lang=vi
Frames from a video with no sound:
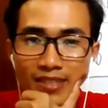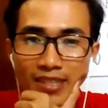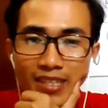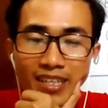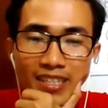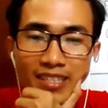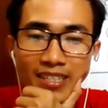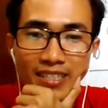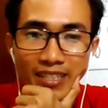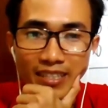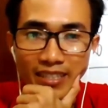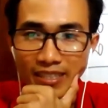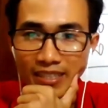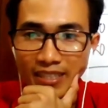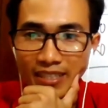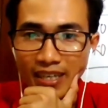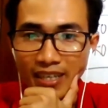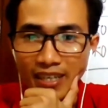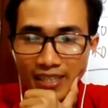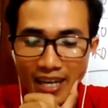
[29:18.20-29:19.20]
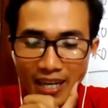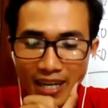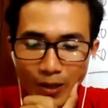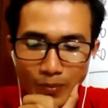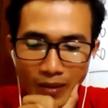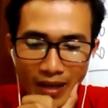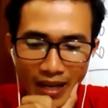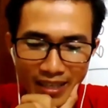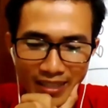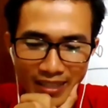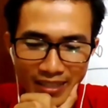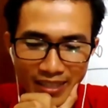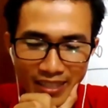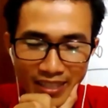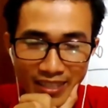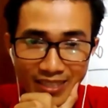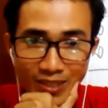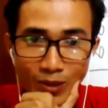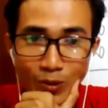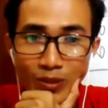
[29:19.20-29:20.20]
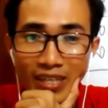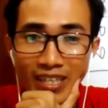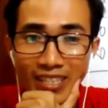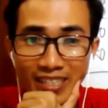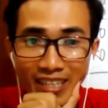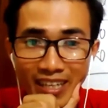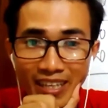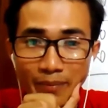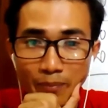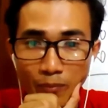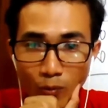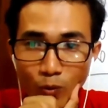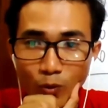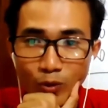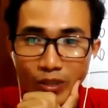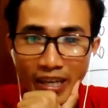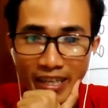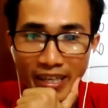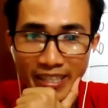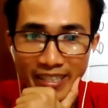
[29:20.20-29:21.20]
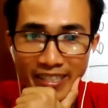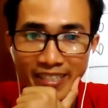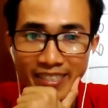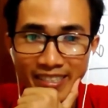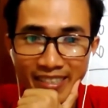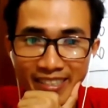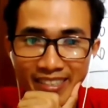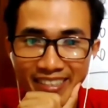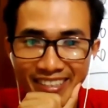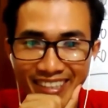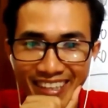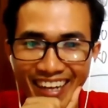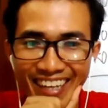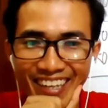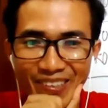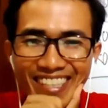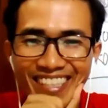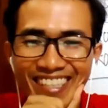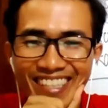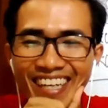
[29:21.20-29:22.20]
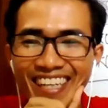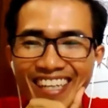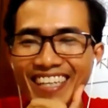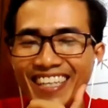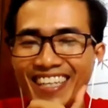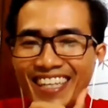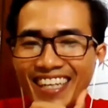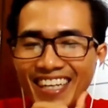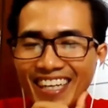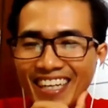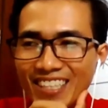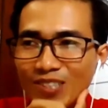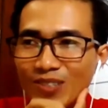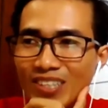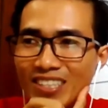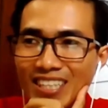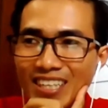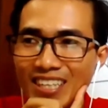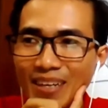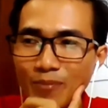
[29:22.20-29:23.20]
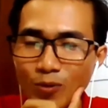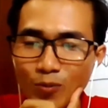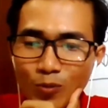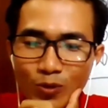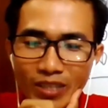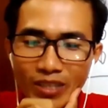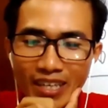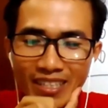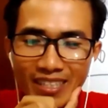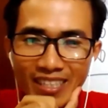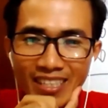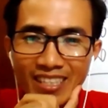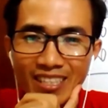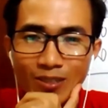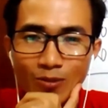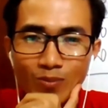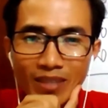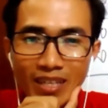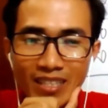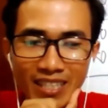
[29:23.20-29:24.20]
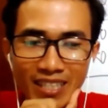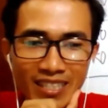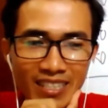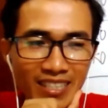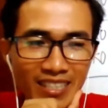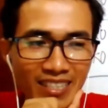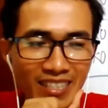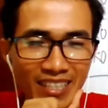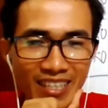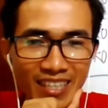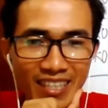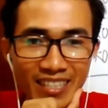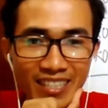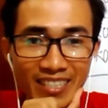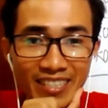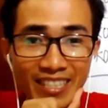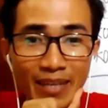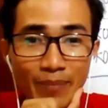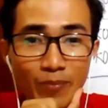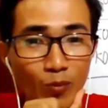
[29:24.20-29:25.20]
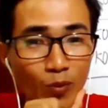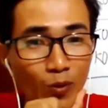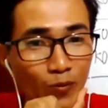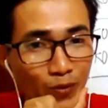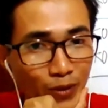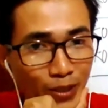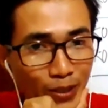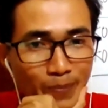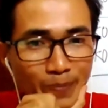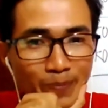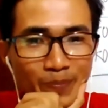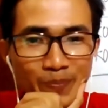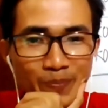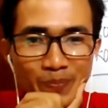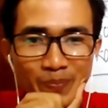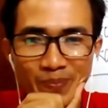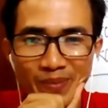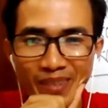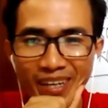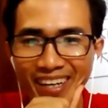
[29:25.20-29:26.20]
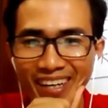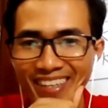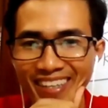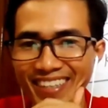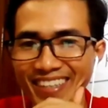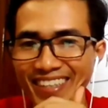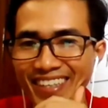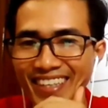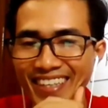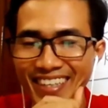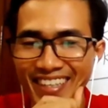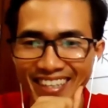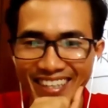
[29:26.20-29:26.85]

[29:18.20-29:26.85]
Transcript: những anh chị à, K02 thì tối nay sẽ là một buổi giải trí à, lưu ý trước à, tối nay sẽ là một buổi giải trí thì chúng ta sẽ được uh, xem một bộ phim à,